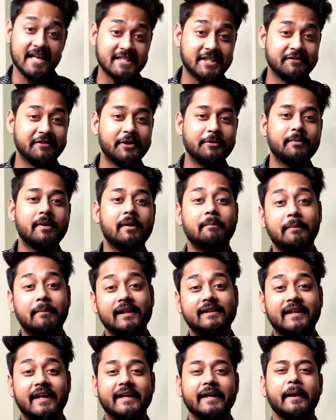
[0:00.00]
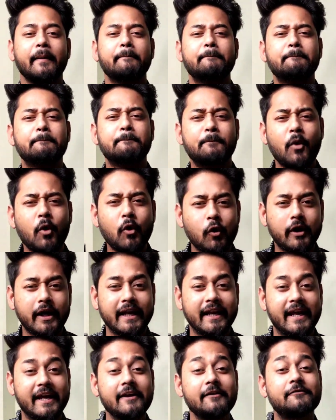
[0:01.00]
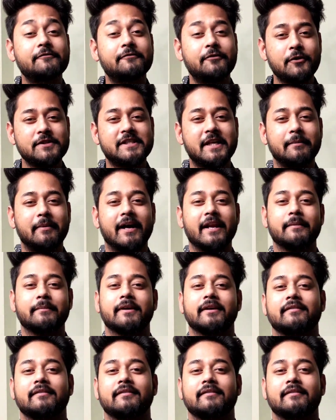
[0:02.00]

आज की वीडियो में हम बात करेंगे ओको के नए फोन के बारे